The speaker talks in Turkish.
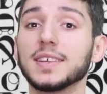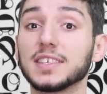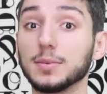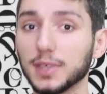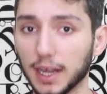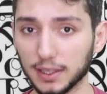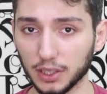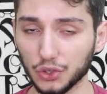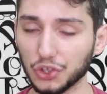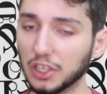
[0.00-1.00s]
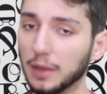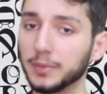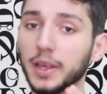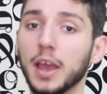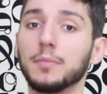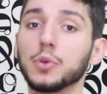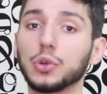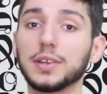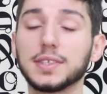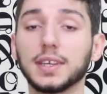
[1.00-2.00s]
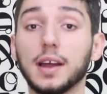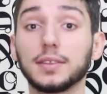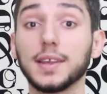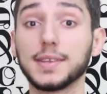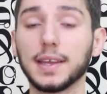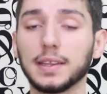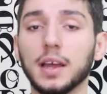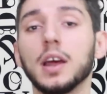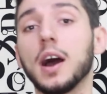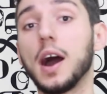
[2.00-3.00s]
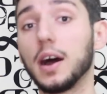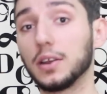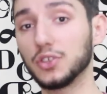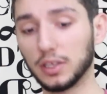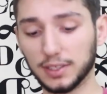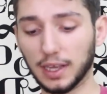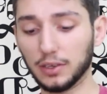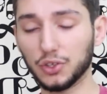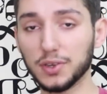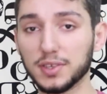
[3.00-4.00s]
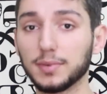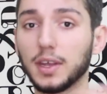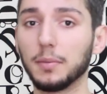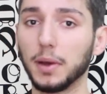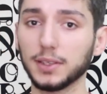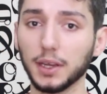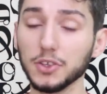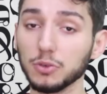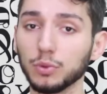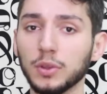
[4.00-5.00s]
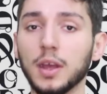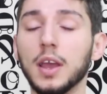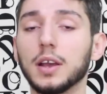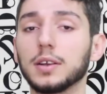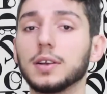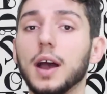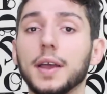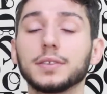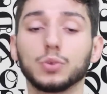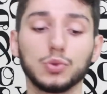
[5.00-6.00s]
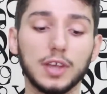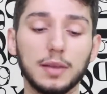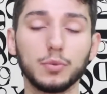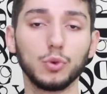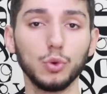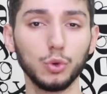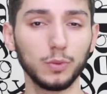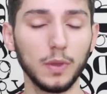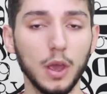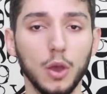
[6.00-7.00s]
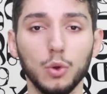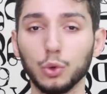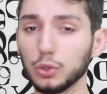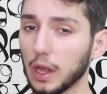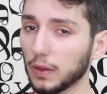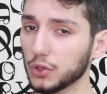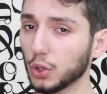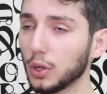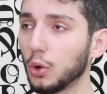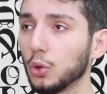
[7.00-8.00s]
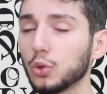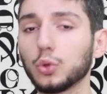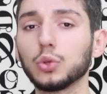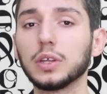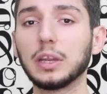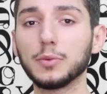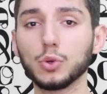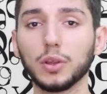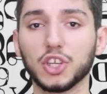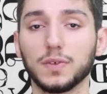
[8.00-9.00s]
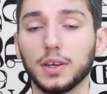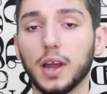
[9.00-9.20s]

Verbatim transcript: sim kart girişiyle hem de micro SD kart destekleyen harici yani kendi içerisinde bir tane bataryası bulunan gayet güzel bir ürün. Ürün yaklaşık olarak 14 günde elimize ulaştı ve